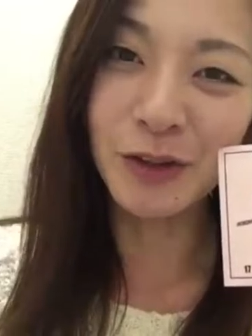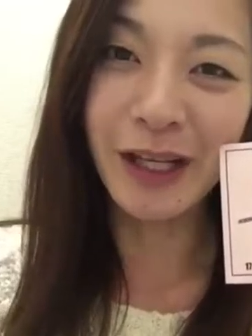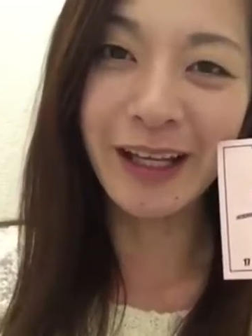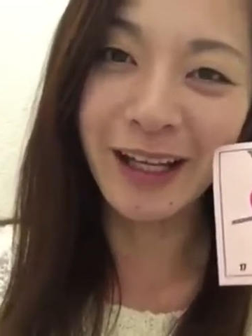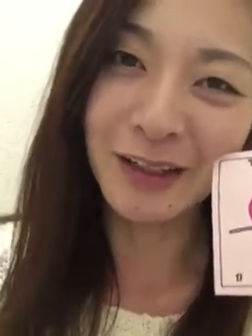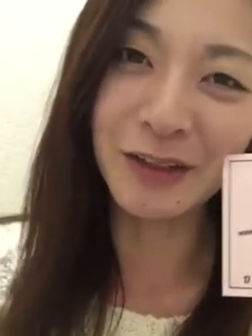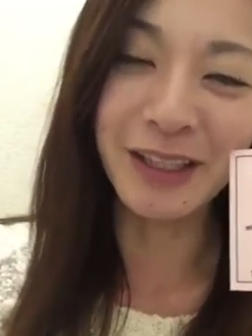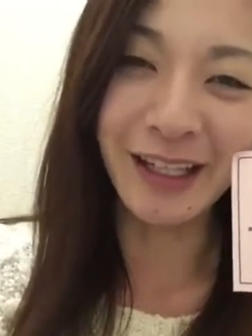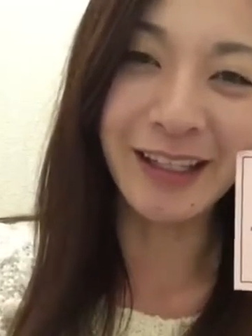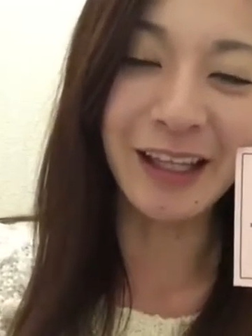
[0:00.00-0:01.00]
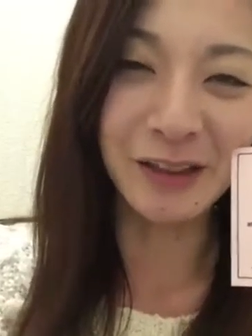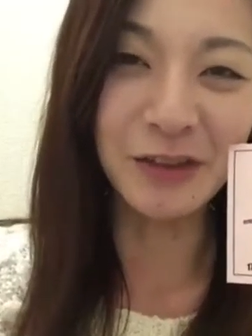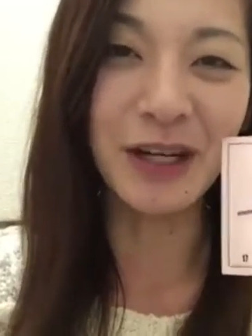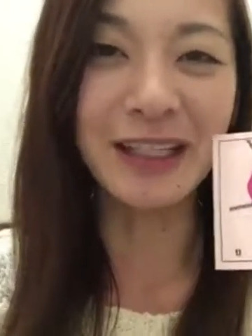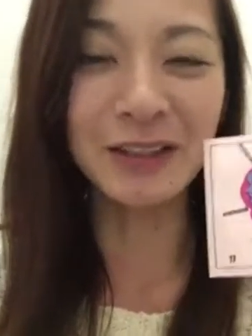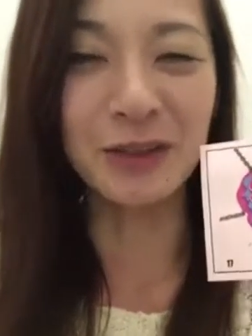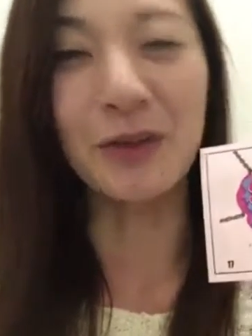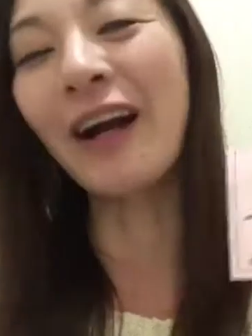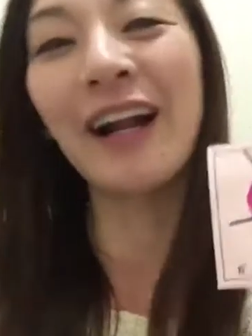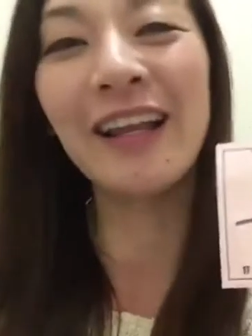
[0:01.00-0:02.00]
のぐらいカットされているのかちょっと
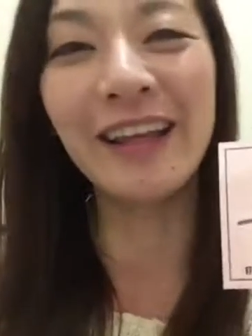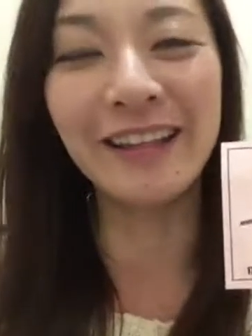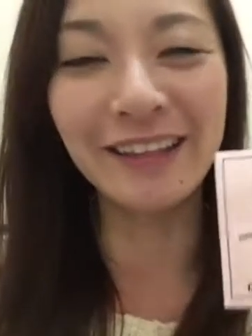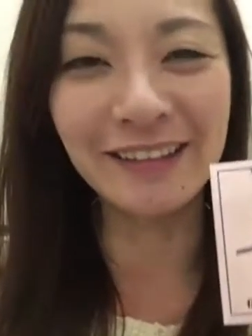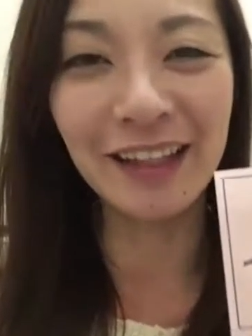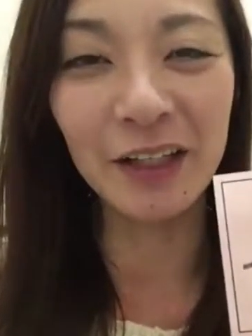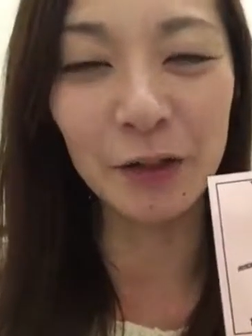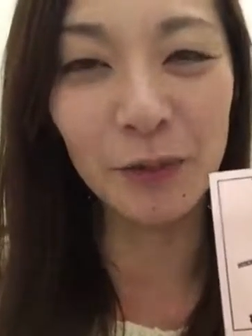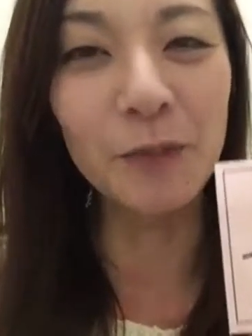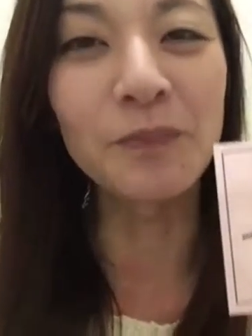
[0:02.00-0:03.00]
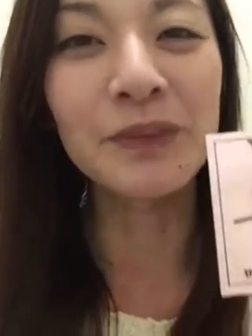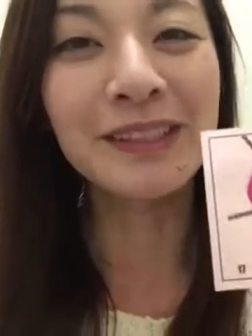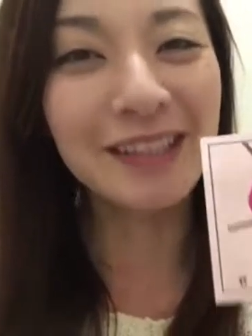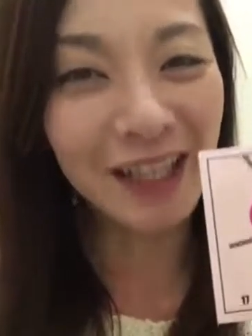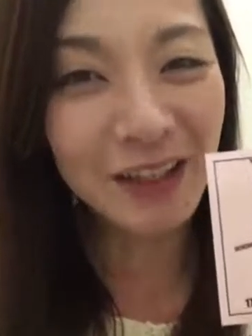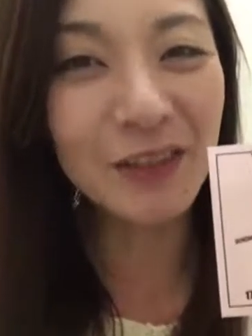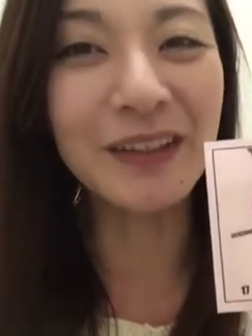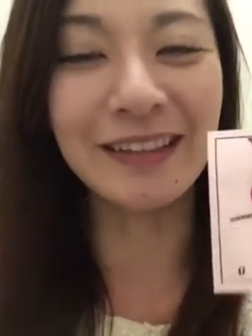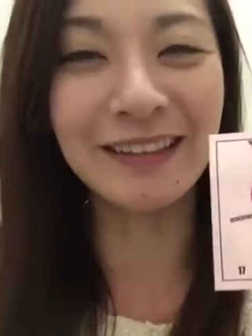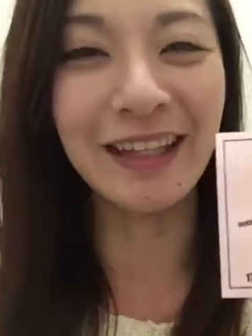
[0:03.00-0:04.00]
わからないんですけれどもちらっと
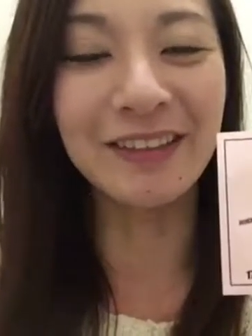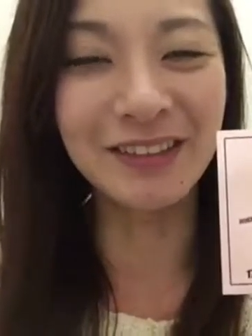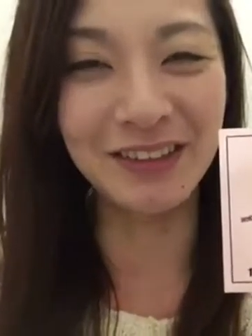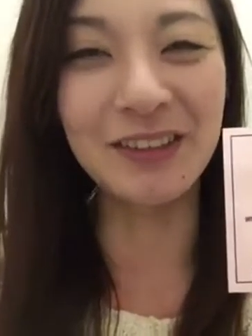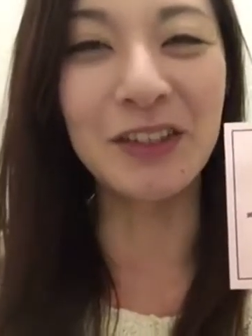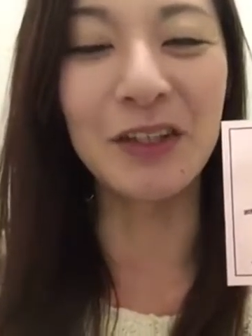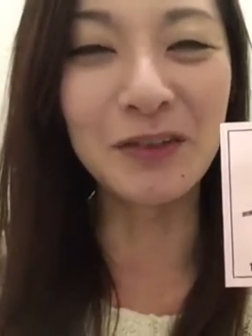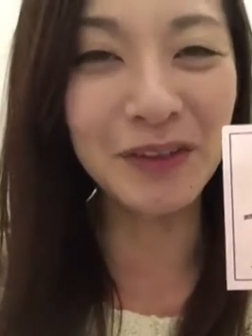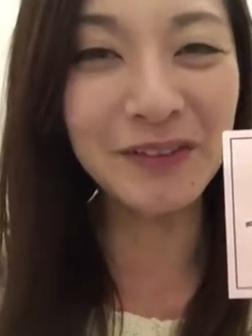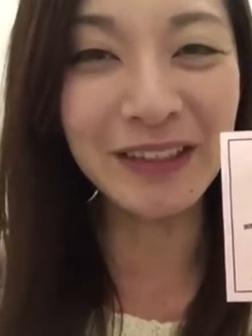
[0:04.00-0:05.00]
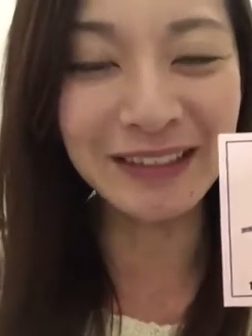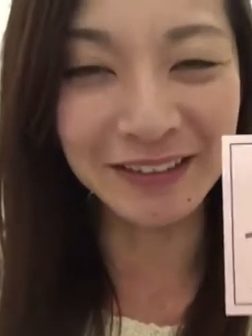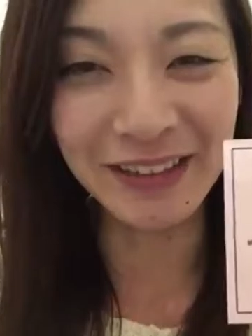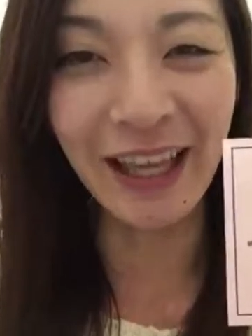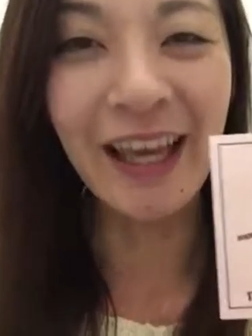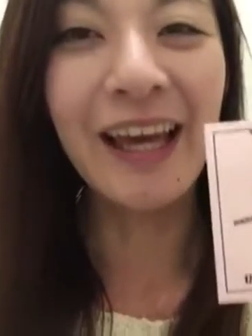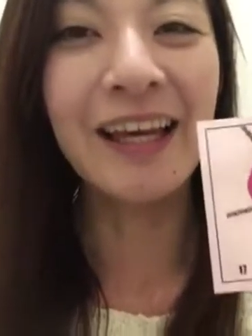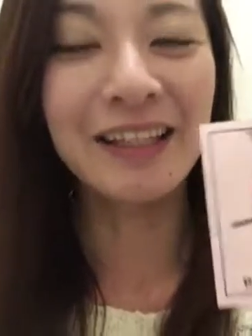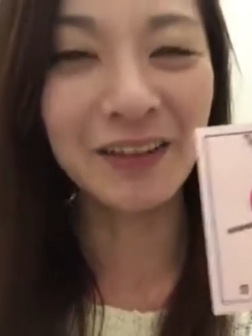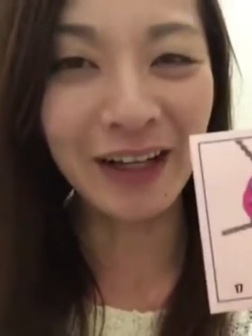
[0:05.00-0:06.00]
は絶対映ると思いますので
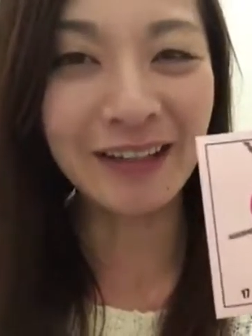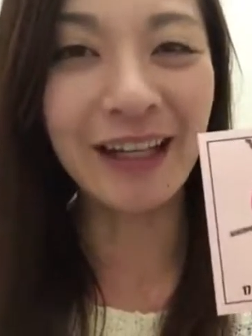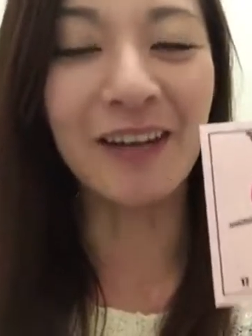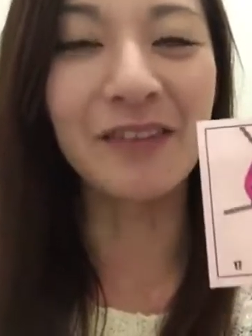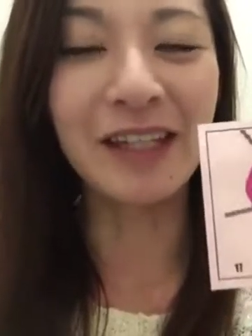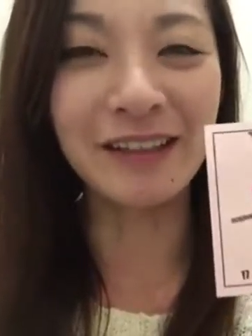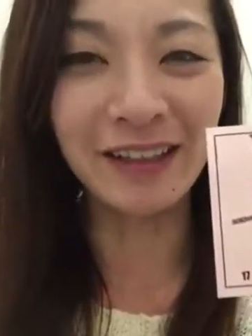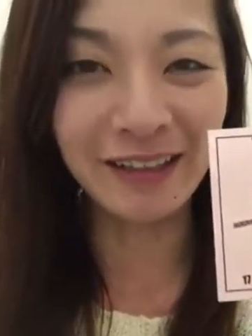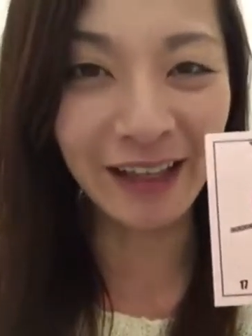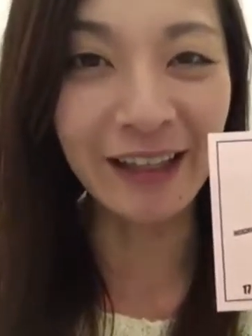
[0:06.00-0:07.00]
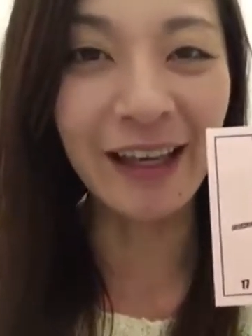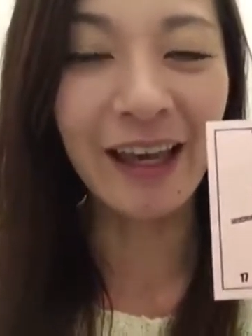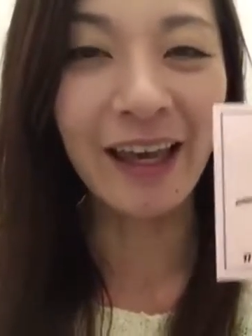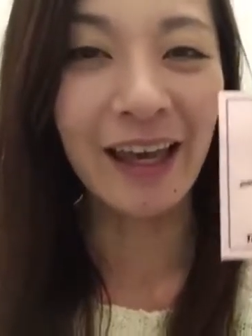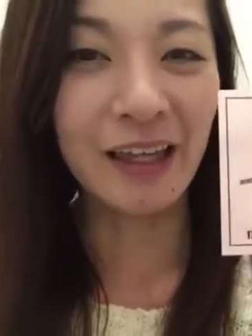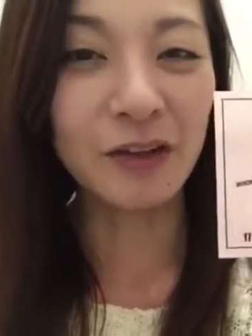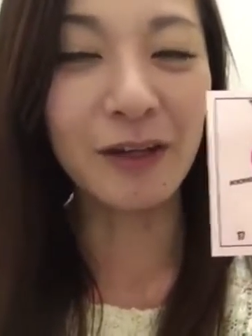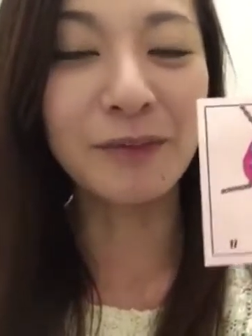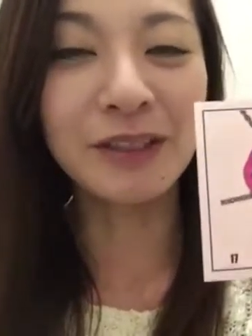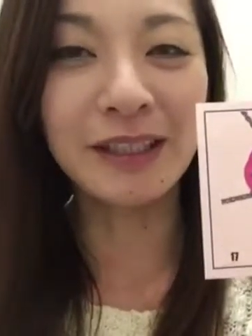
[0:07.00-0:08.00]
よかったら見てください、えーと、
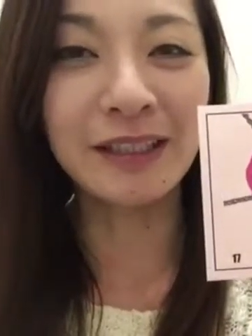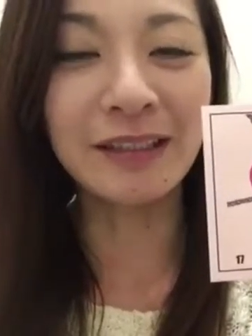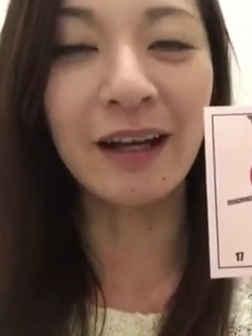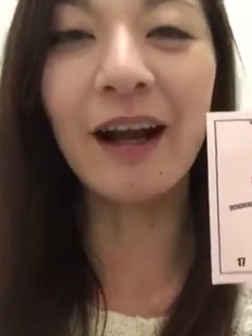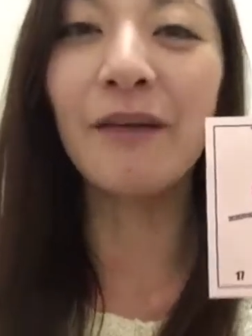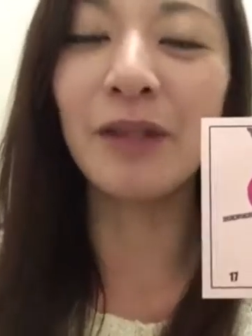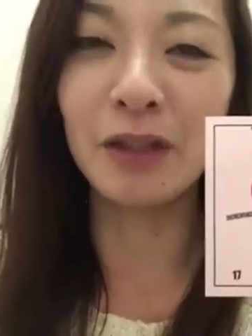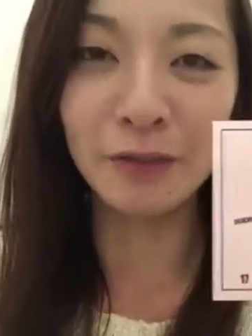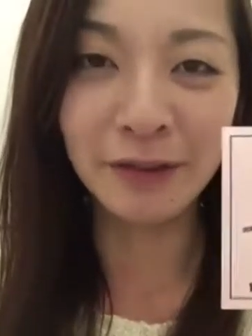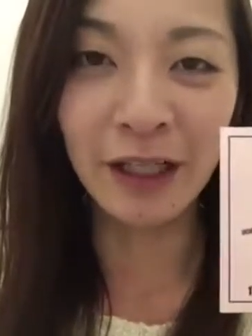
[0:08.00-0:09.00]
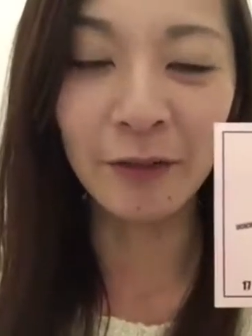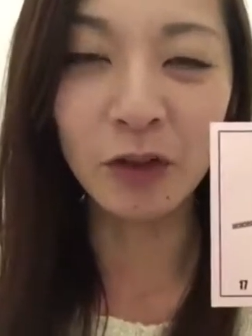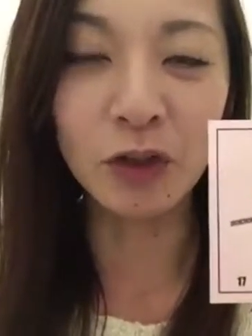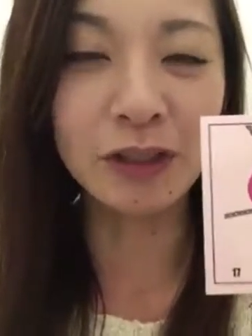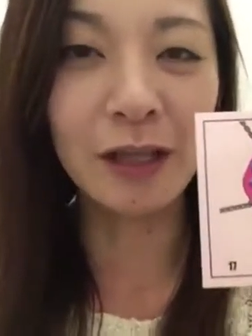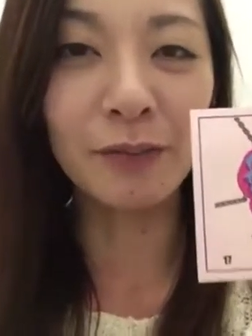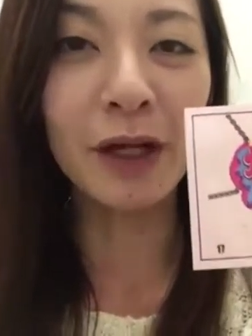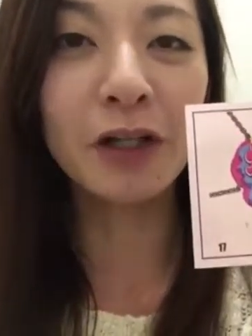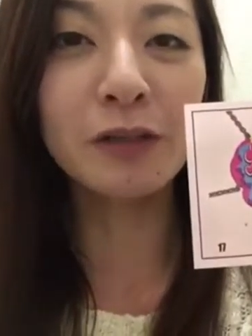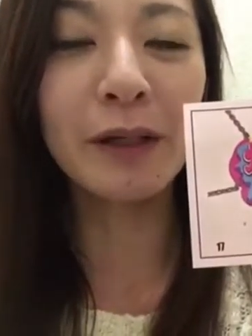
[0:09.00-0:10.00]
MC に坂上忍さんそして
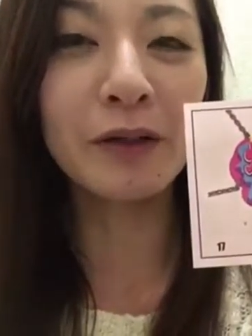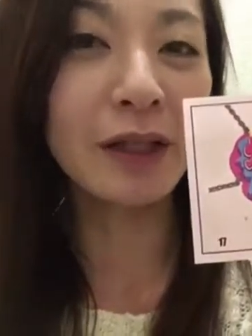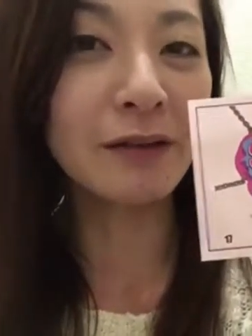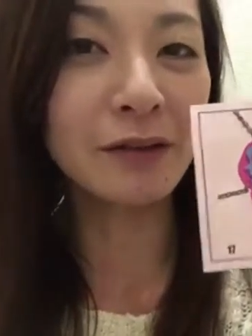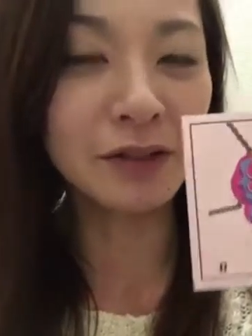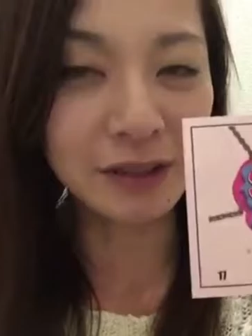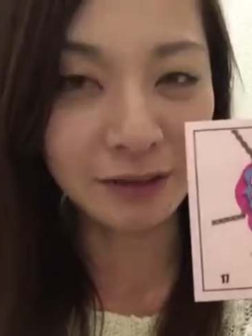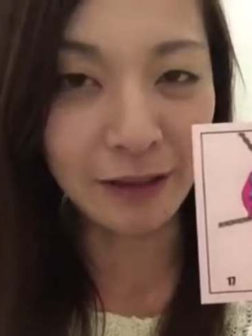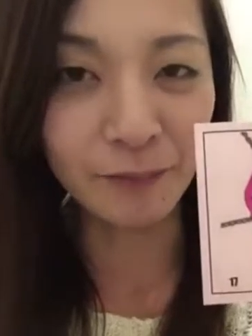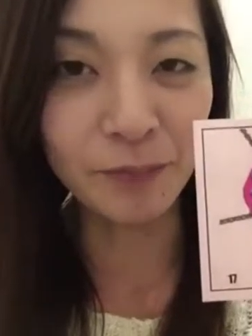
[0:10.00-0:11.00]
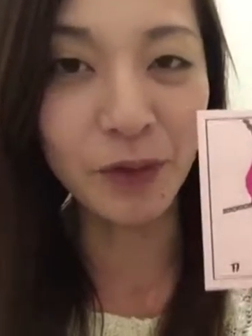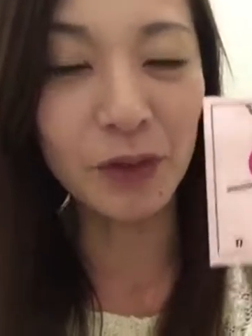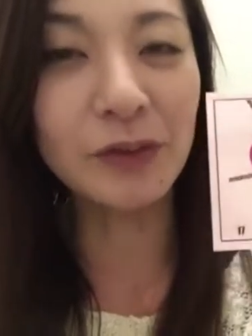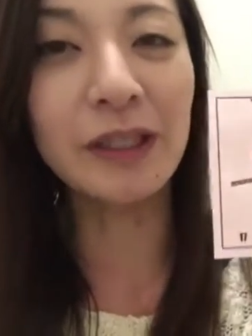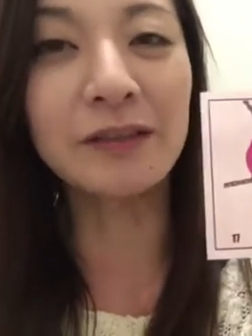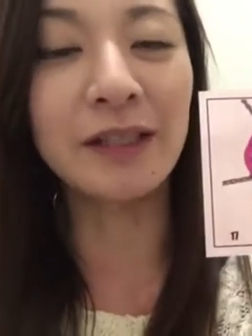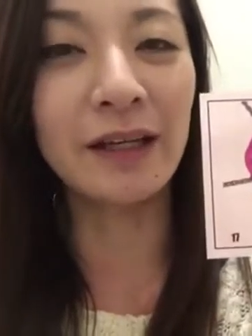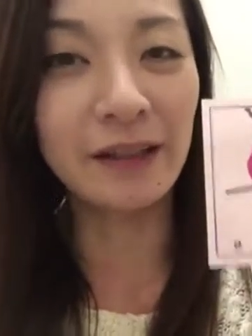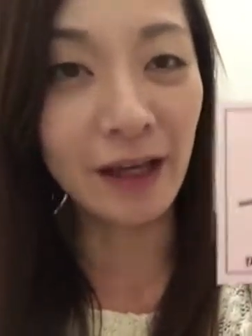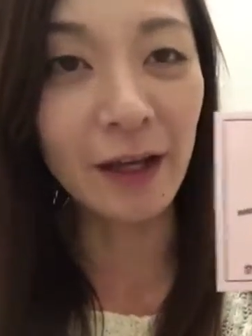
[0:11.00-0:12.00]
ブラックマヨネーズ吉田さんリューチェル
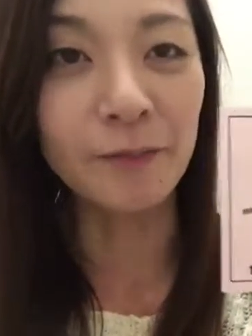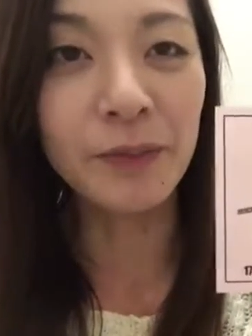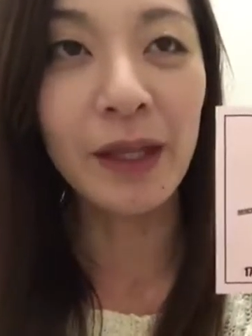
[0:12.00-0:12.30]
さんや、